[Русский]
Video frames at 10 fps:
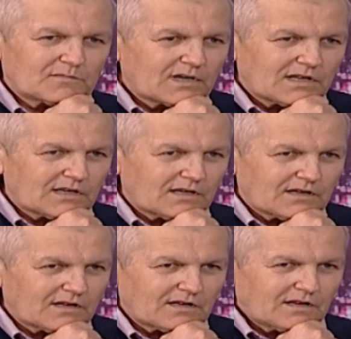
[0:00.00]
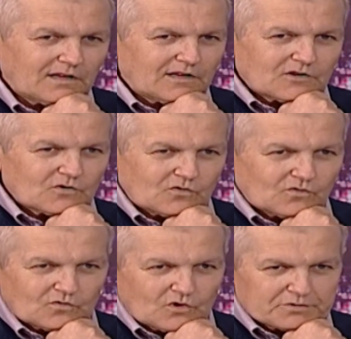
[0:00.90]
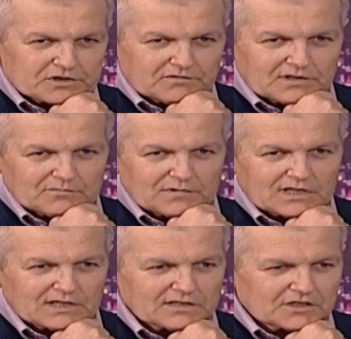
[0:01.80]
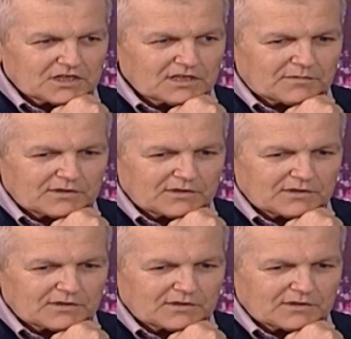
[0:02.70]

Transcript: мало общего, мало отношения.